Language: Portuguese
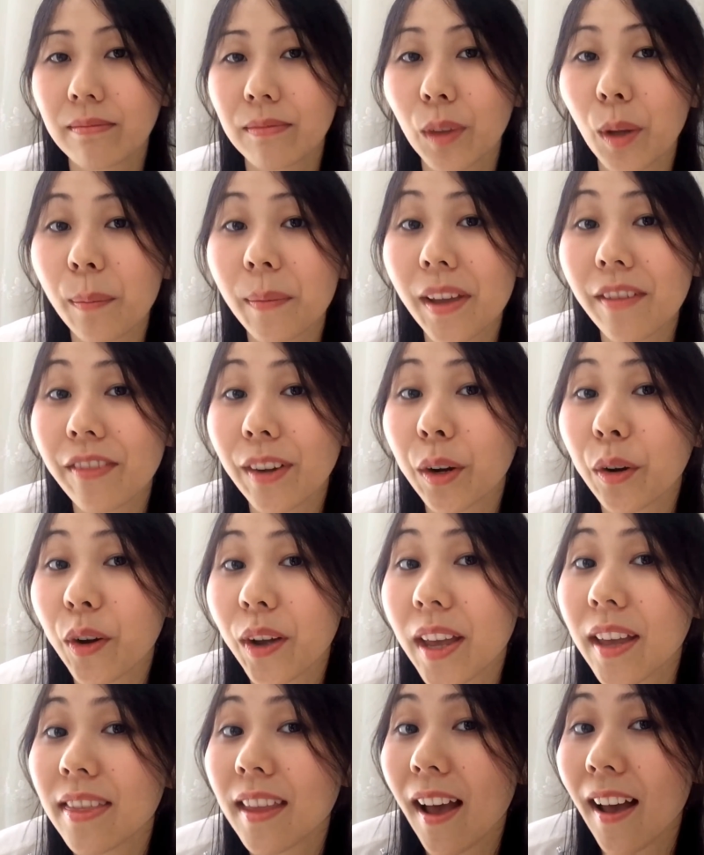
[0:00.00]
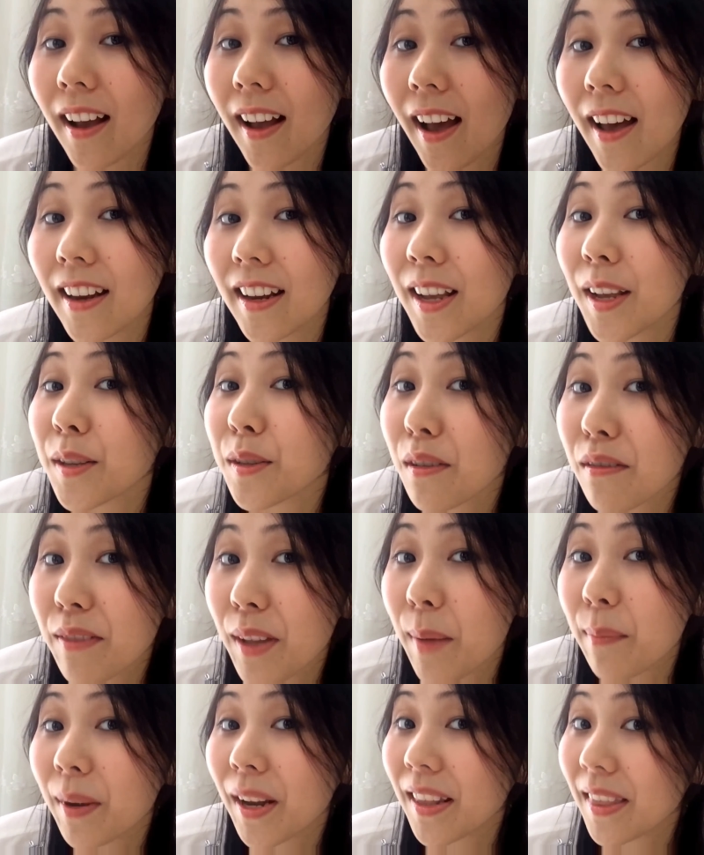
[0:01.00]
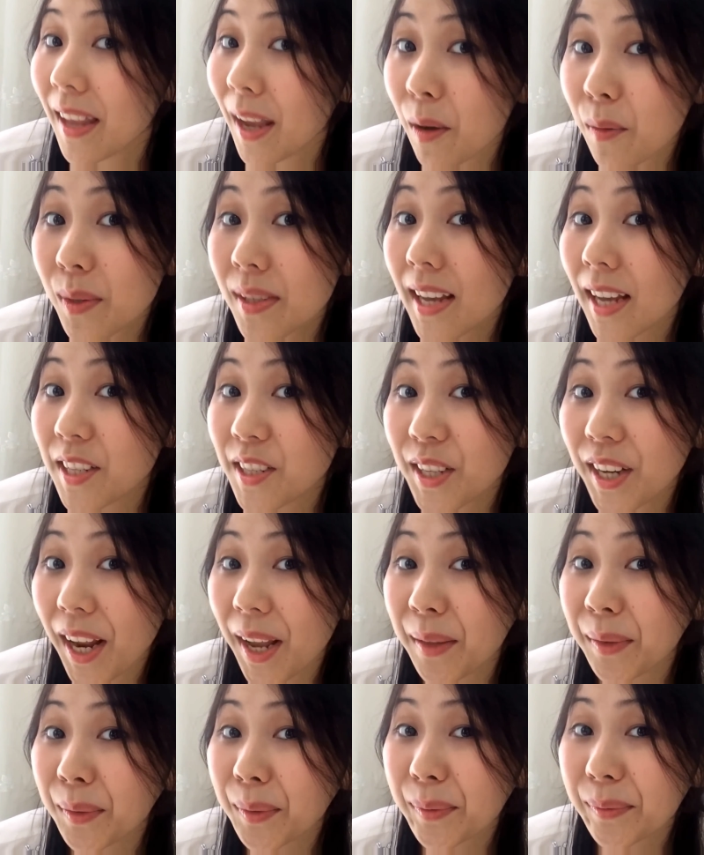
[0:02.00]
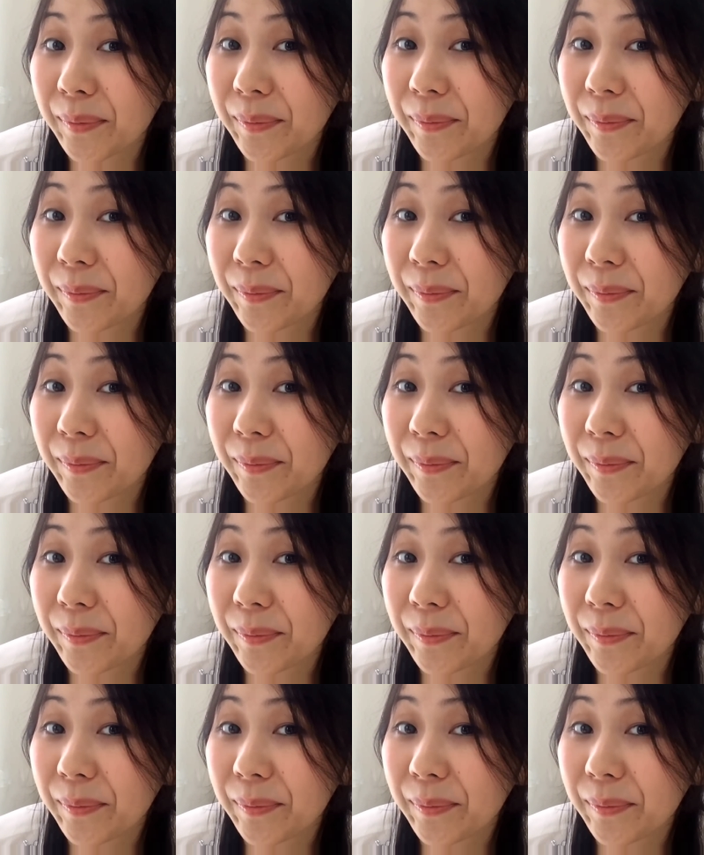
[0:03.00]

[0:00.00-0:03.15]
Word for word: tomei vergonha na cara e resolvi aprender a usar direito.